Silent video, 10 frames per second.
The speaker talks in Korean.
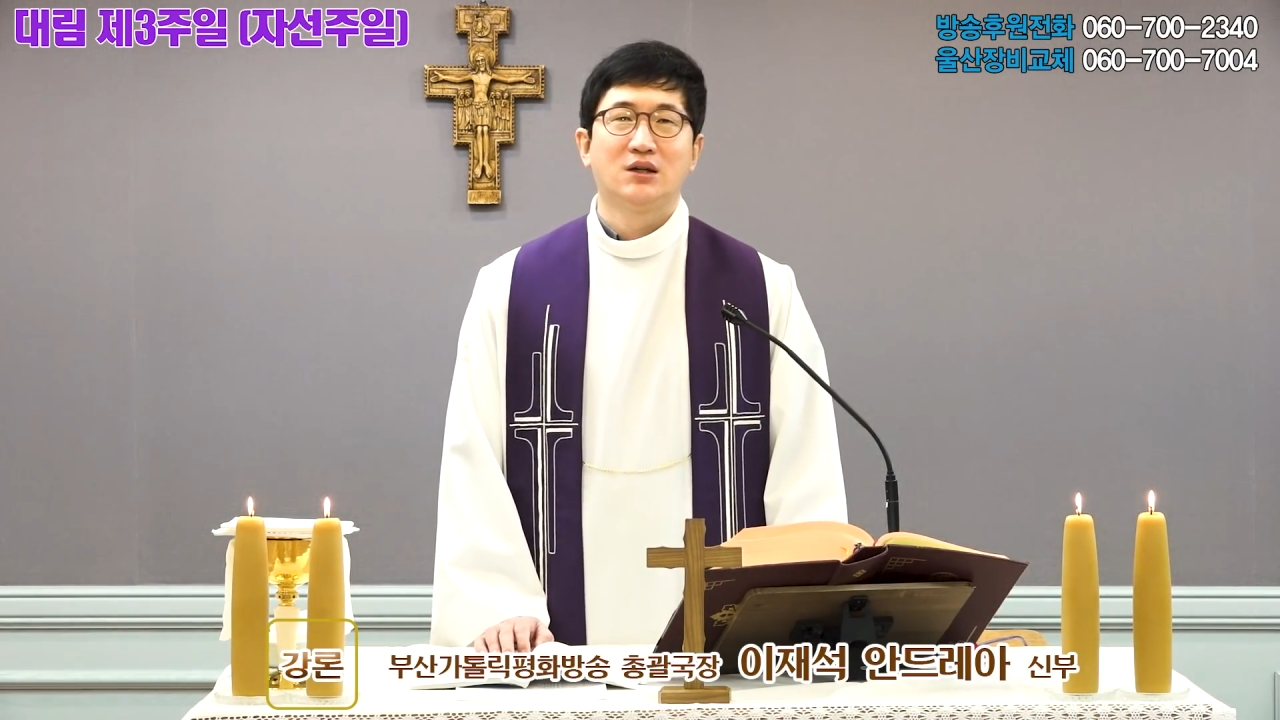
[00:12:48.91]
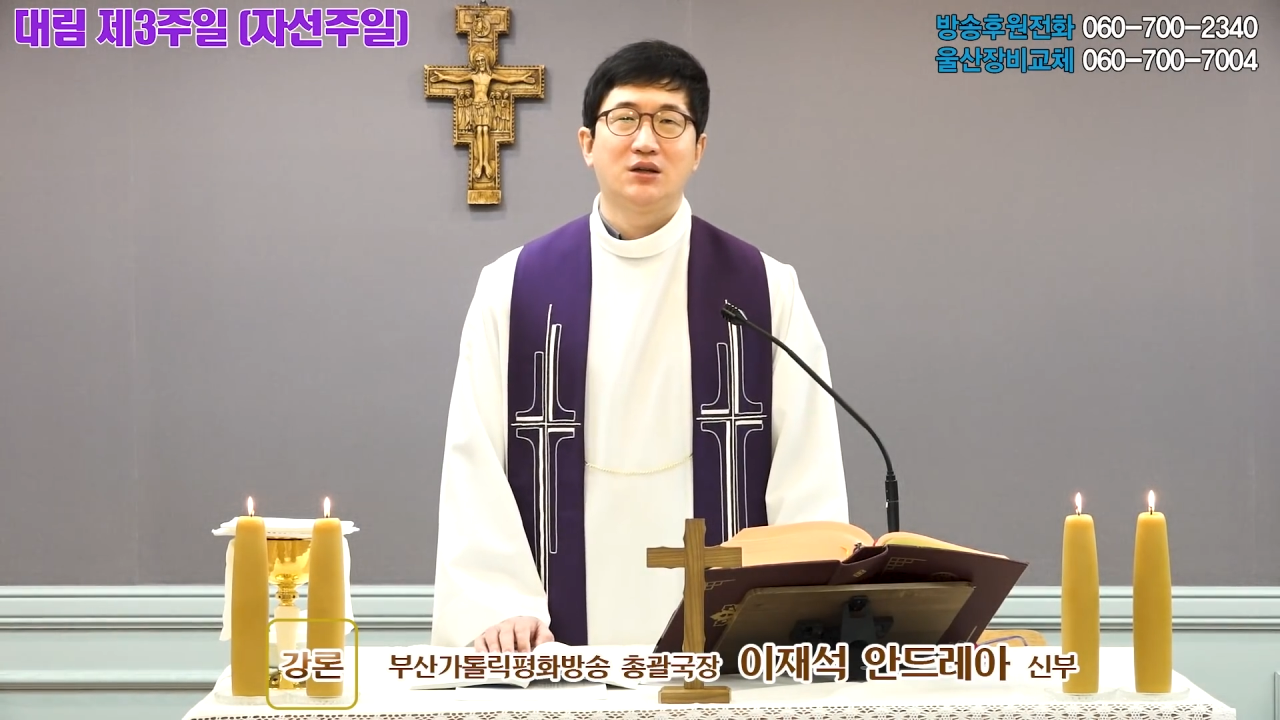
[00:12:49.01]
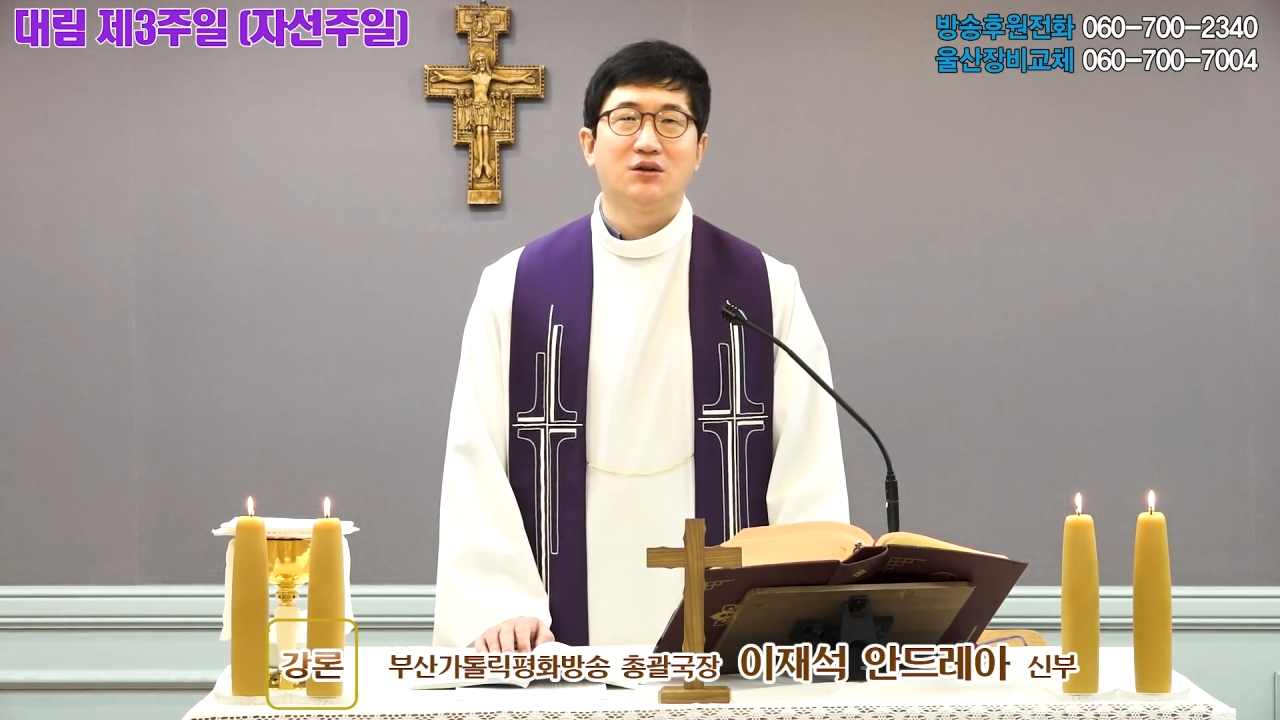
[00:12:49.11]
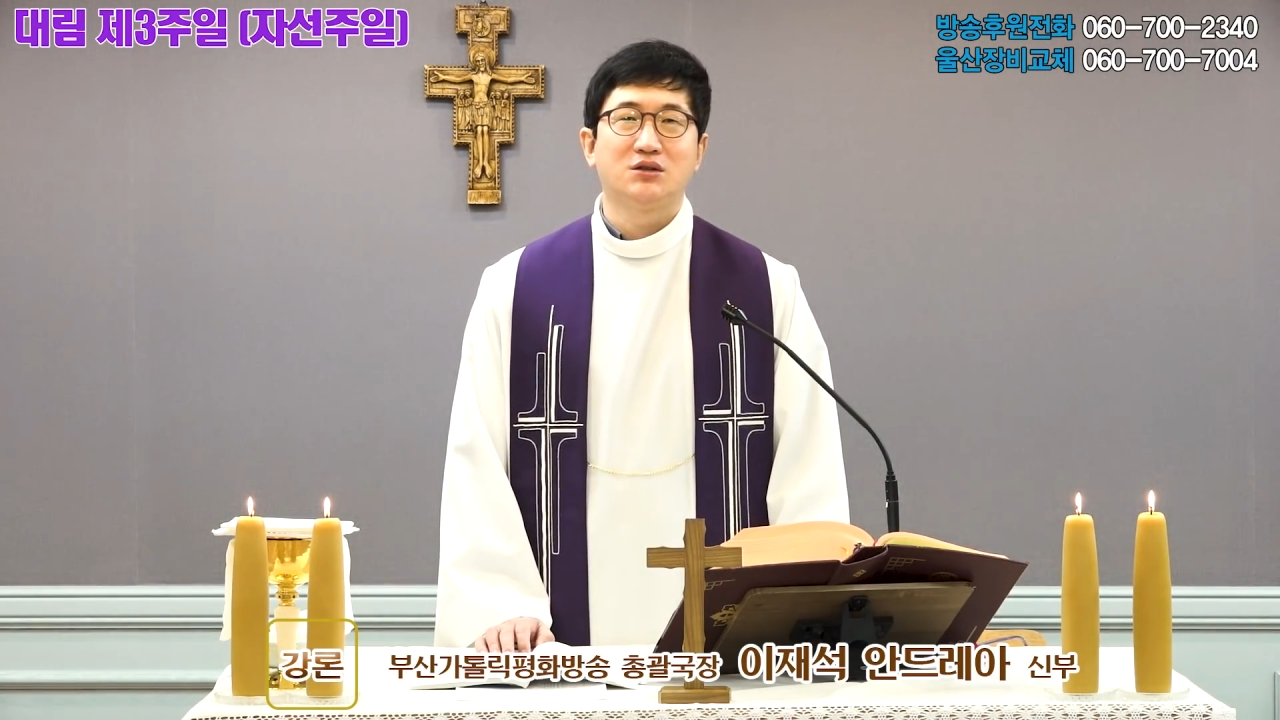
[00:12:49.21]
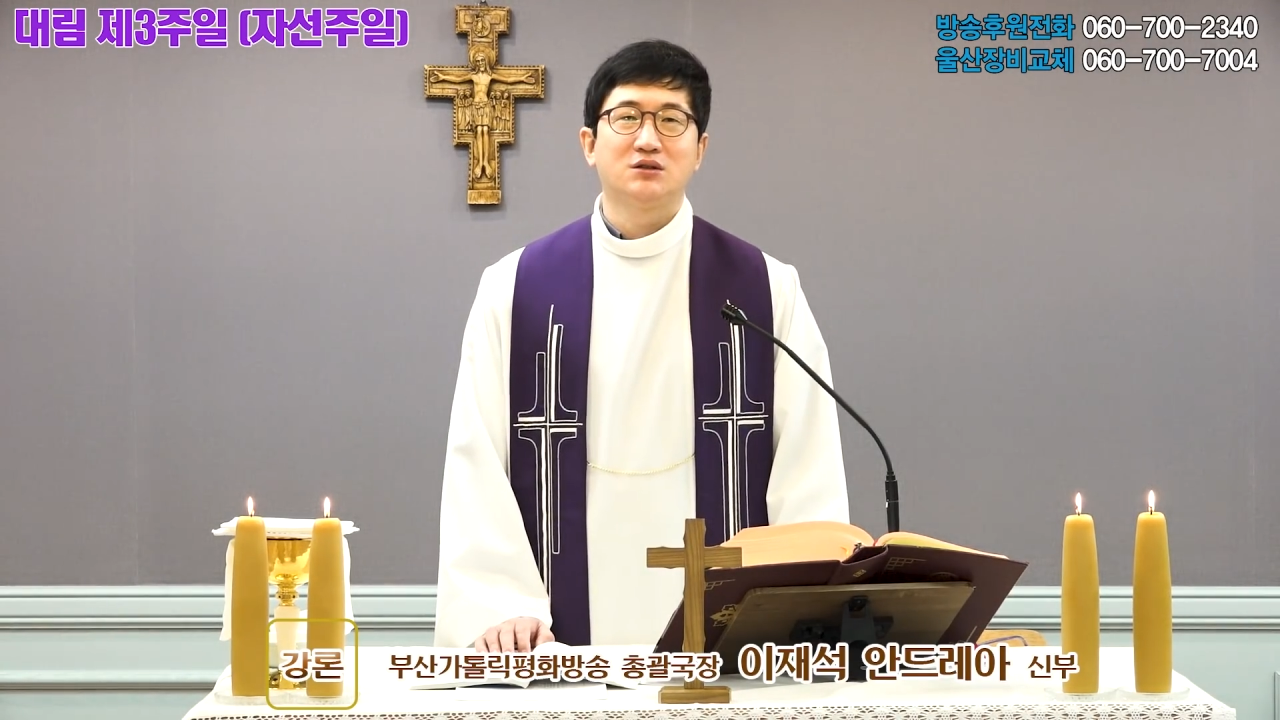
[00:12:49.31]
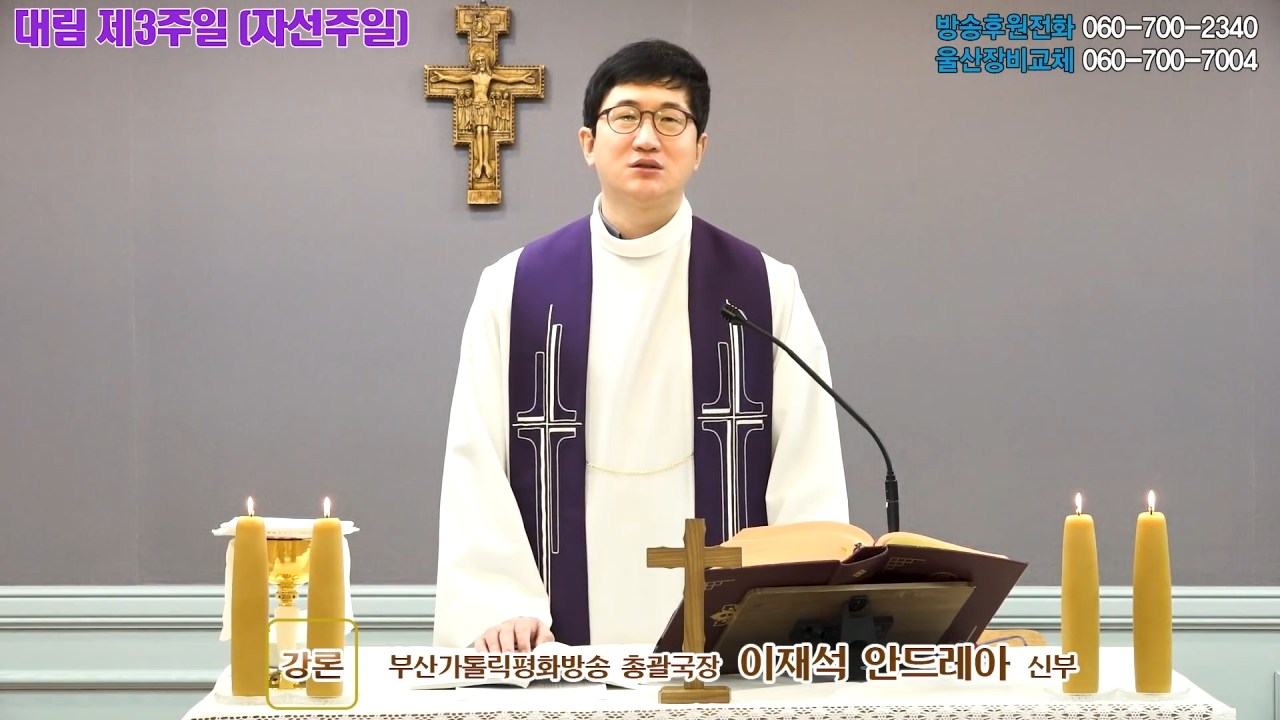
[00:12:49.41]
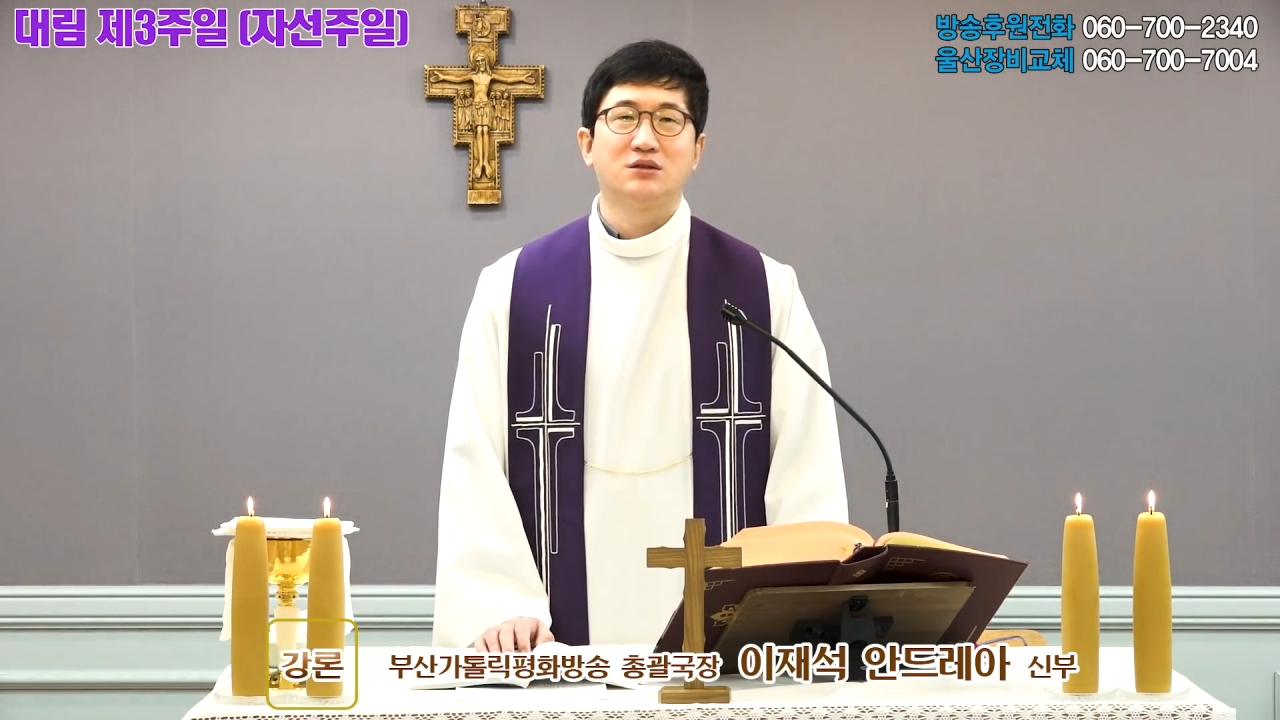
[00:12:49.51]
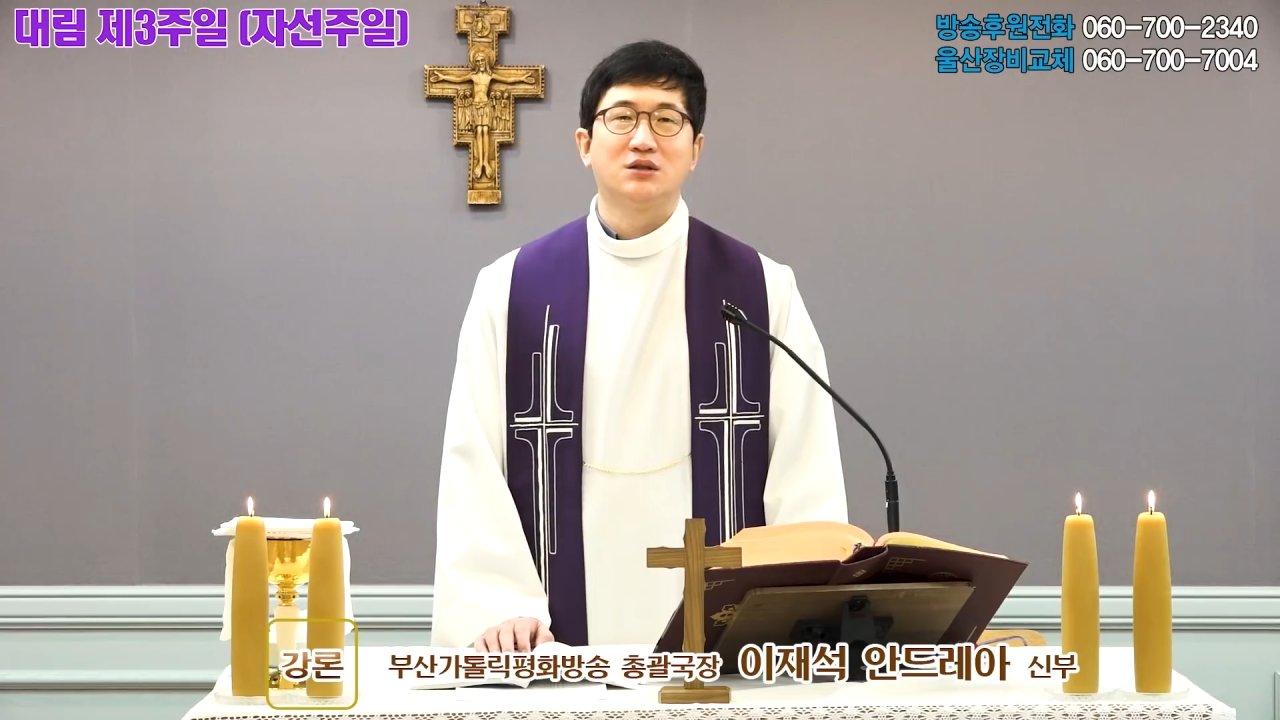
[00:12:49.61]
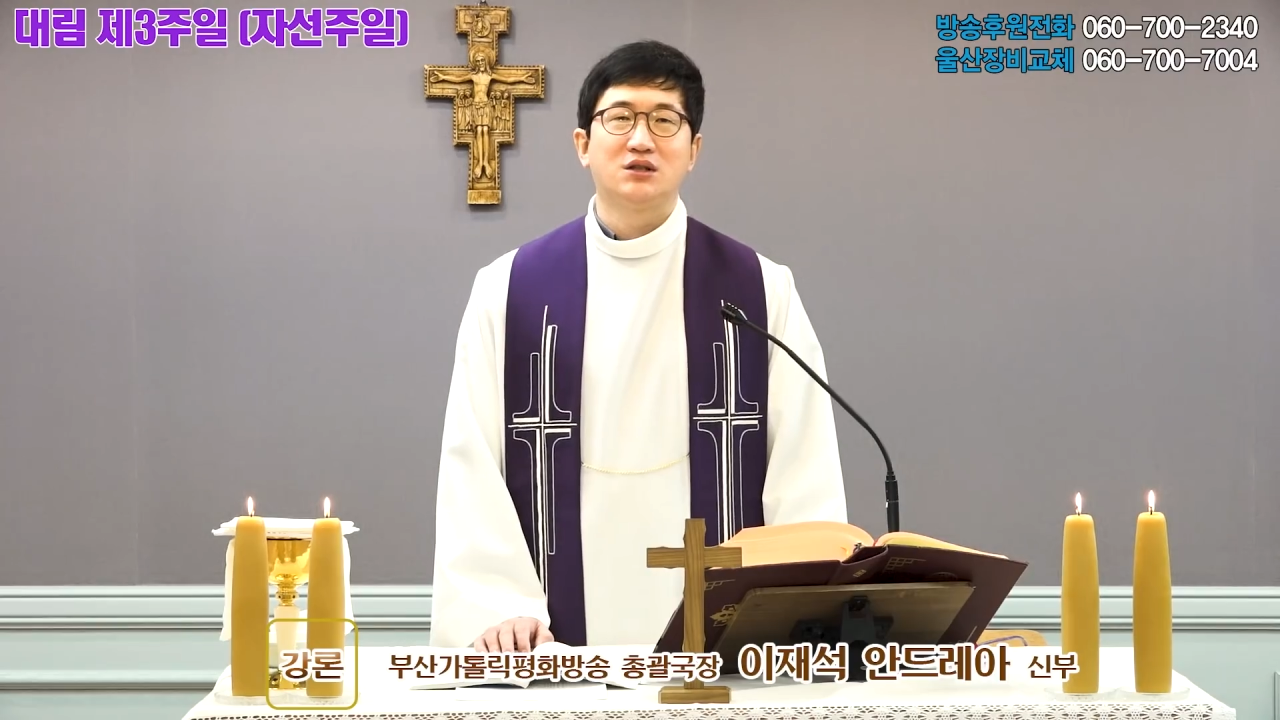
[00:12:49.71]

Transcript: 이것은